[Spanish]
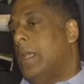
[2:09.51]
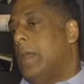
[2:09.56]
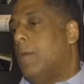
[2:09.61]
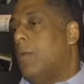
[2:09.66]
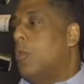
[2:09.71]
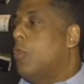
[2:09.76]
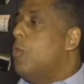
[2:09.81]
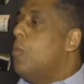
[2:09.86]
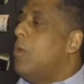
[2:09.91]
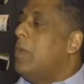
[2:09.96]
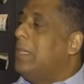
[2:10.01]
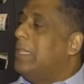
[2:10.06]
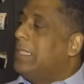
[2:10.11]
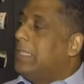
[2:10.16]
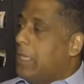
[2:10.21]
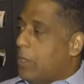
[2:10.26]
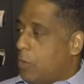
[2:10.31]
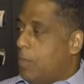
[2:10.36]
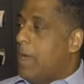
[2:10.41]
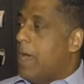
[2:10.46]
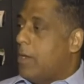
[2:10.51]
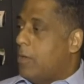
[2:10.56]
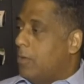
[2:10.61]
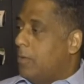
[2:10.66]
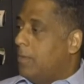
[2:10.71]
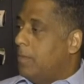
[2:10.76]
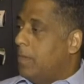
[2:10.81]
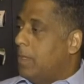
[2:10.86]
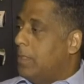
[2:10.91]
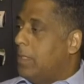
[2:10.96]
le habló como el ser
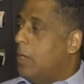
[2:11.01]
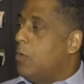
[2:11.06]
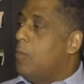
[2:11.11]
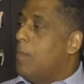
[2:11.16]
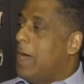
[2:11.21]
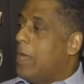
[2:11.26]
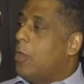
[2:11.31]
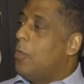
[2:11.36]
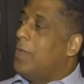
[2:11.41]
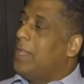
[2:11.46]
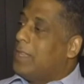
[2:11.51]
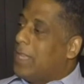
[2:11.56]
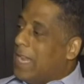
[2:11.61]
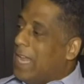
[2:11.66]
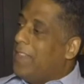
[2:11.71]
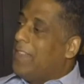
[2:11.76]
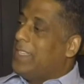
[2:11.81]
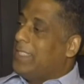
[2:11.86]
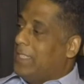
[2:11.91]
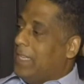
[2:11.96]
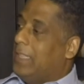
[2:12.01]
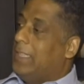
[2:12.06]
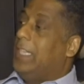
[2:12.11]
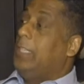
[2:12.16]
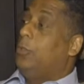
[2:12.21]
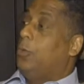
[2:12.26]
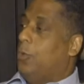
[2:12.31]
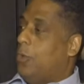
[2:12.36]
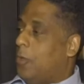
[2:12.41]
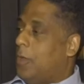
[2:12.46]
humano, ser humano detrás de ese
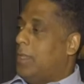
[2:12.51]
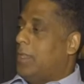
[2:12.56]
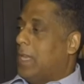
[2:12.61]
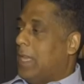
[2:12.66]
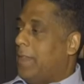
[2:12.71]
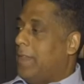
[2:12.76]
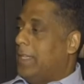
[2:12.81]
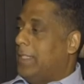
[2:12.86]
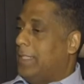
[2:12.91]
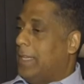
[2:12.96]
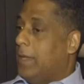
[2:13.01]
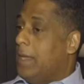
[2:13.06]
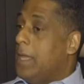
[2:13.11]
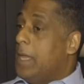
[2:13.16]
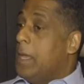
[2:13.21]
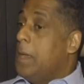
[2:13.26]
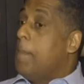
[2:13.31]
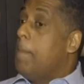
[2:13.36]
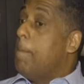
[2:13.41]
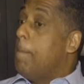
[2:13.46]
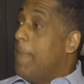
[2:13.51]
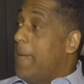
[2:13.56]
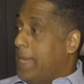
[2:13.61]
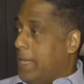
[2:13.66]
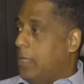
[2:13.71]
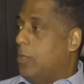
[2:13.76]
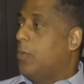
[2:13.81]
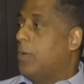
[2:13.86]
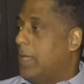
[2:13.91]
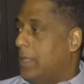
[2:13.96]
título, detrás de ese
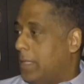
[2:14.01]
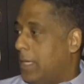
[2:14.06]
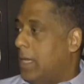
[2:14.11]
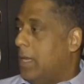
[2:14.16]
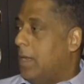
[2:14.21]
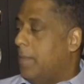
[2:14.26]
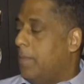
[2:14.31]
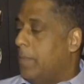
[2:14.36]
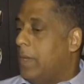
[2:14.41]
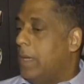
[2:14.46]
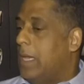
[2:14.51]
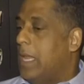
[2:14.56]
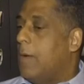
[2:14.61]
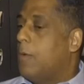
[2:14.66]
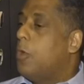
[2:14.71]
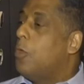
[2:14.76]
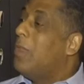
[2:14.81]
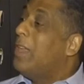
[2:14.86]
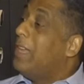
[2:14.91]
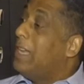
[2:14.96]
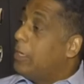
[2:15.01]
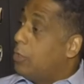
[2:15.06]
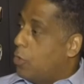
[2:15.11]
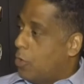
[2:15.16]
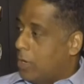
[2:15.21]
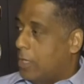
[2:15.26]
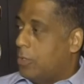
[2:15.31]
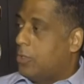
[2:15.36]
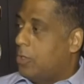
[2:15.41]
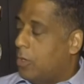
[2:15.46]
mérito que tiene. Le habló desde el
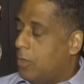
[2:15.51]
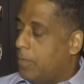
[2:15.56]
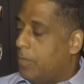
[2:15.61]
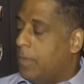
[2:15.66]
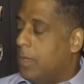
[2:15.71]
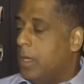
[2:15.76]
corazón.